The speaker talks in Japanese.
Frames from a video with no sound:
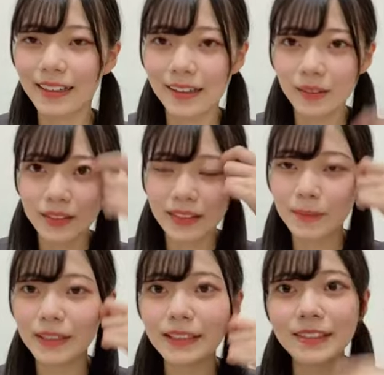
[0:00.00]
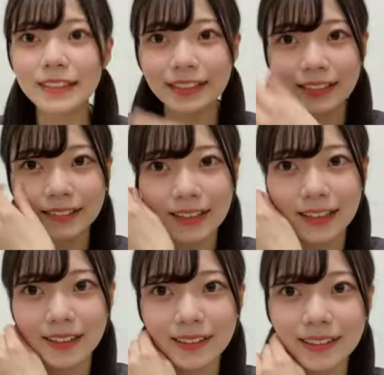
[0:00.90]
あの決めにくいっていう
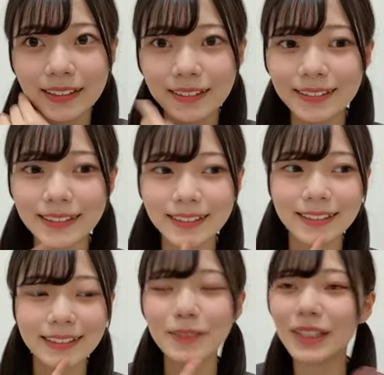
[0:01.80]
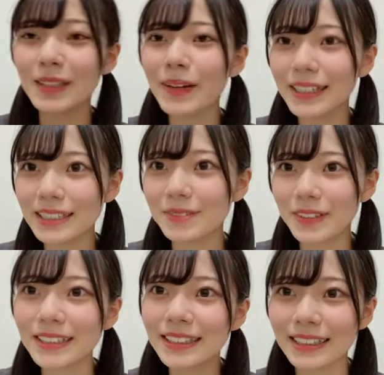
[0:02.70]
かでも今一
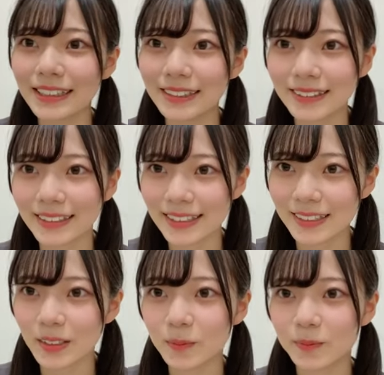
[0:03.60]
番好きな曲です